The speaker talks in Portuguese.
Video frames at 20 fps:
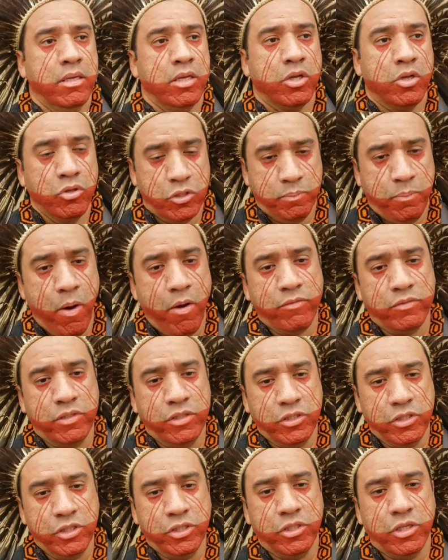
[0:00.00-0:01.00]
que os
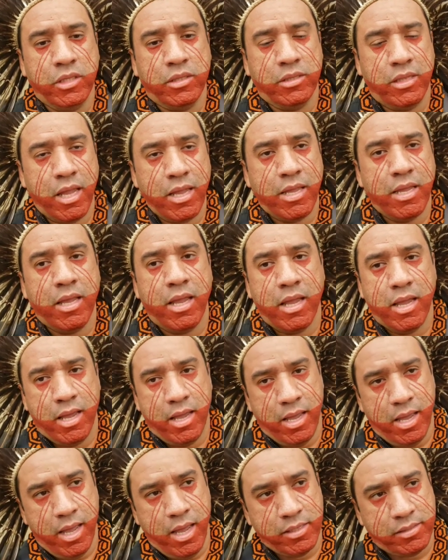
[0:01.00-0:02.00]
povos indígenas têm
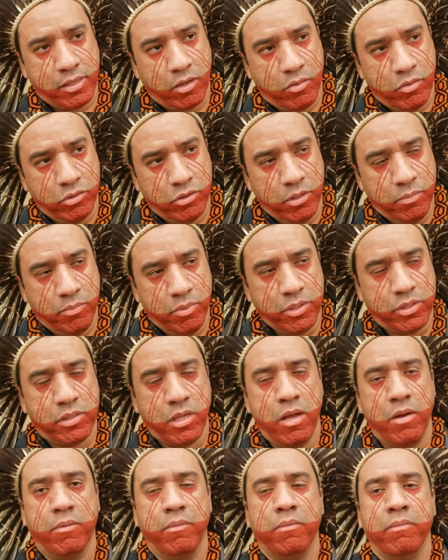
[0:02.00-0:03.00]
essa
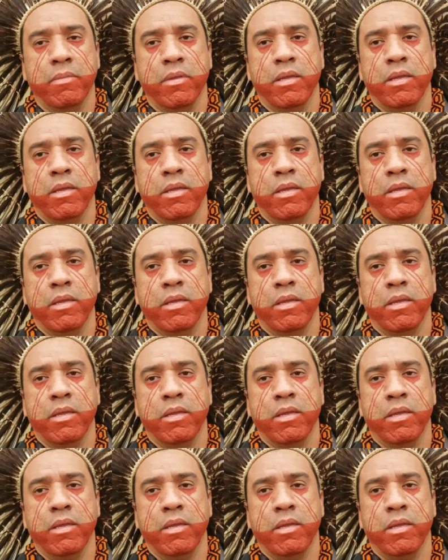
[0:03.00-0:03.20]
contribuição